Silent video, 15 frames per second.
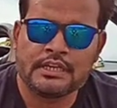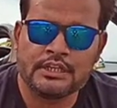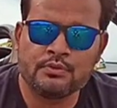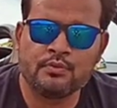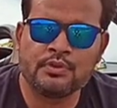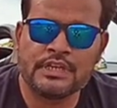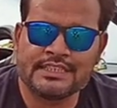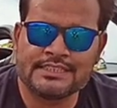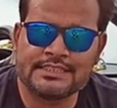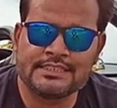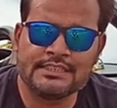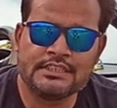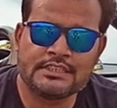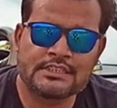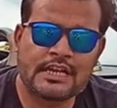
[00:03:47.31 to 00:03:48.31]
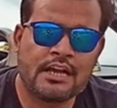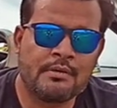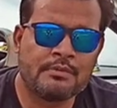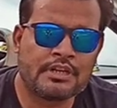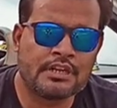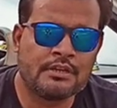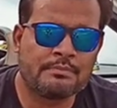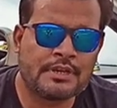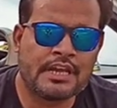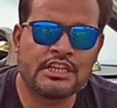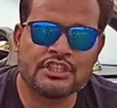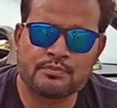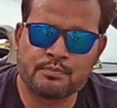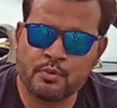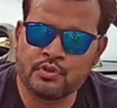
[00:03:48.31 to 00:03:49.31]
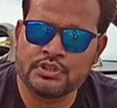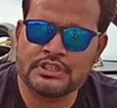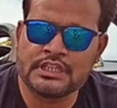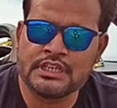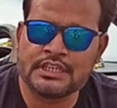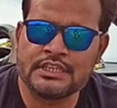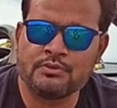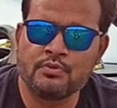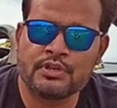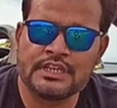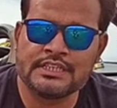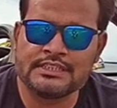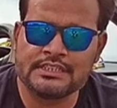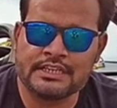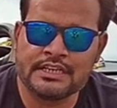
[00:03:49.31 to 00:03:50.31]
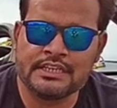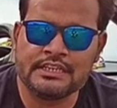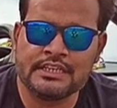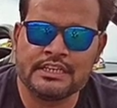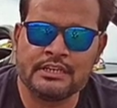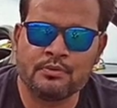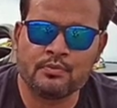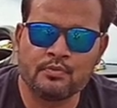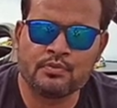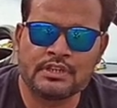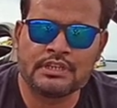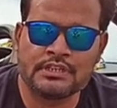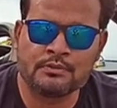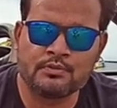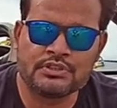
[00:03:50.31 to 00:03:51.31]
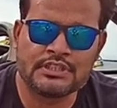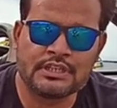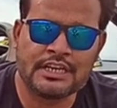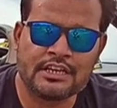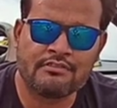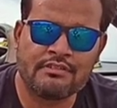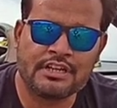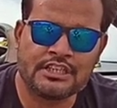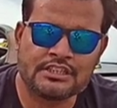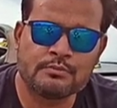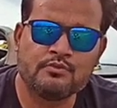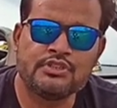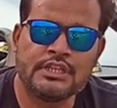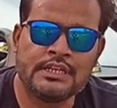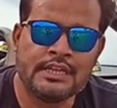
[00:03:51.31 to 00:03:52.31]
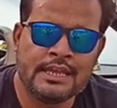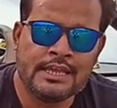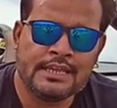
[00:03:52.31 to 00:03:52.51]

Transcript: कि उन एसेसरीज़ का मतलब क्या रिस्पॉन्स है कि वो कैसी रही हैं उनके उनसे लगवाने से मुझे